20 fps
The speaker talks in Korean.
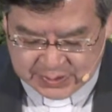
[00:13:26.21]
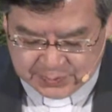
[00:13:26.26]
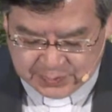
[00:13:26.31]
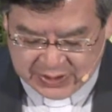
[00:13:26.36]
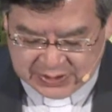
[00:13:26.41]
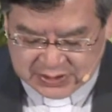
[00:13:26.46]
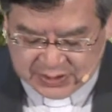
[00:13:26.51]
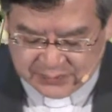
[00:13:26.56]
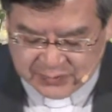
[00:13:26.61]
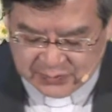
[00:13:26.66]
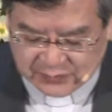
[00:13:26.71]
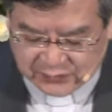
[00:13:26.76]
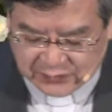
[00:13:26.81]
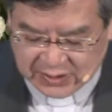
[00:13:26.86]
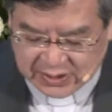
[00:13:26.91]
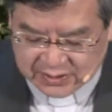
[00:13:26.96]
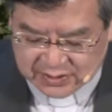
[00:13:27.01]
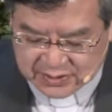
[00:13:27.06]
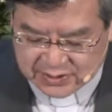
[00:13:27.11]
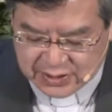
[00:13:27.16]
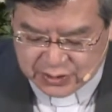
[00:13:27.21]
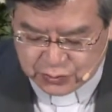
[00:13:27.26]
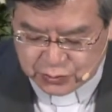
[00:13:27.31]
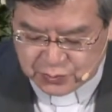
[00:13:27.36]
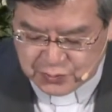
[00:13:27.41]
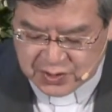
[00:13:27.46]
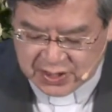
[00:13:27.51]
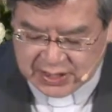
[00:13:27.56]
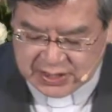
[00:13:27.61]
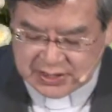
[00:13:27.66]
벤자민 프랭클의
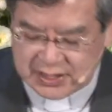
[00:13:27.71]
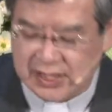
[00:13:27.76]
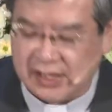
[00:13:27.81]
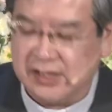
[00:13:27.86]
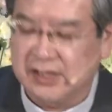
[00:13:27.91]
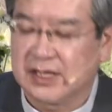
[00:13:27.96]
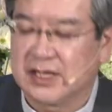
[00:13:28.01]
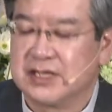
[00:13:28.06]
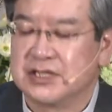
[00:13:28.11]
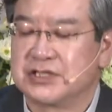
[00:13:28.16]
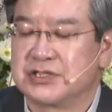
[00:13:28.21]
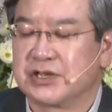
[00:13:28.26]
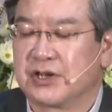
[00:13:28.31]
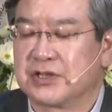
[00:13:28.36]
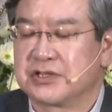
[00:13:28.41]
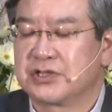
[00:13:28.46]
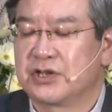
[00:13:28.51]
유명한 이야기가 있죠.